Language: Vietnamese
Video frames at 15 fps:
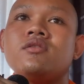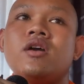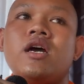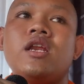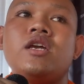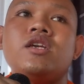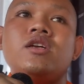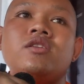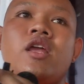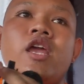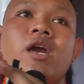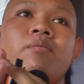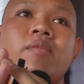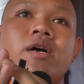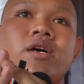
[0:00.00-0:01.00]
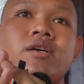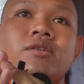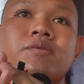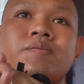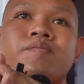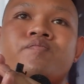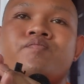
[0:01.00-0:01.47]
ở đó dân thiệp nữa
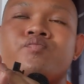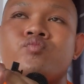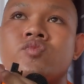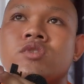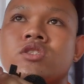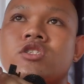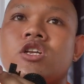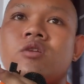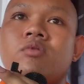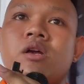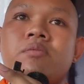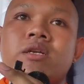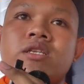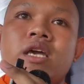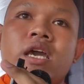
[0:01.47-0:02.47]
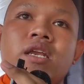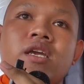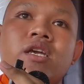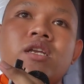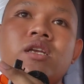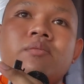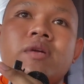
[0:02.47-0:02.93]
rồi bên bật tê
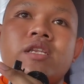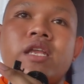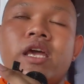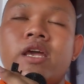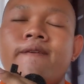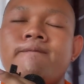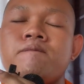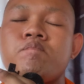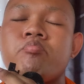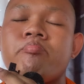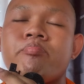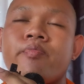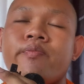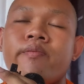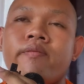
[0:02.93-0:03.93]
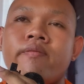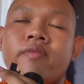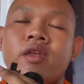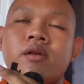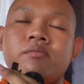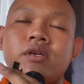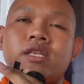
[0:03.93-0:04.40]
với nên bật
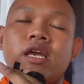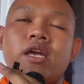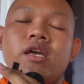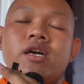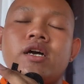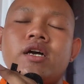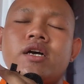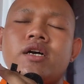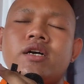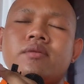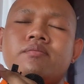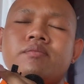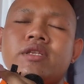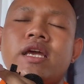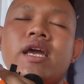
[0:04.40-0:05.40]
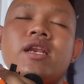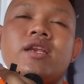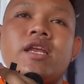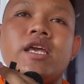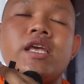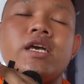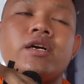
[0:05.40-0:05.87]
tê hình
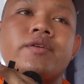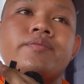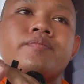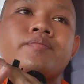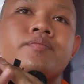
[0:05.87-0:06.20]
đi à